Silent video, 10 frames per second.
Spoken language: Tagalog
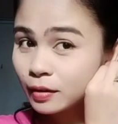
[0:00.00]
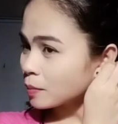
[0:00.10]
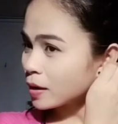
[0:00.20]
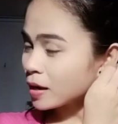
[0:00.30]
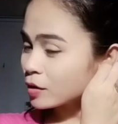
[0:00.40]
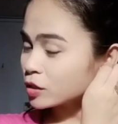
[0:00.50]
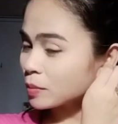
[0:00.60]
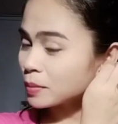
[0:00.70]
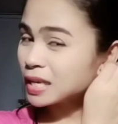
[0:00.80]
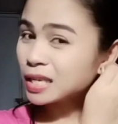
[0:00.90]
parang ano siya,
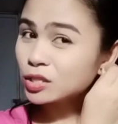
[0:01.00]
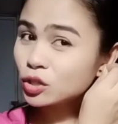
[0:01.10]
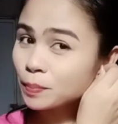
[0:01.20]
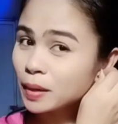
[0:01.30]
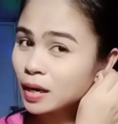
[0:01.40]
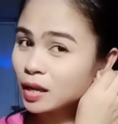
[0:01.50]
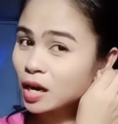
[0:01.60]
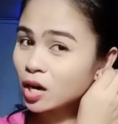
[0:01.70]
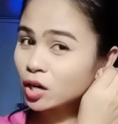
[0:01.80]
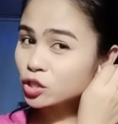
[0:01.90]
med, parang
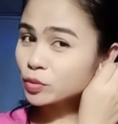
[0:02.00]
large,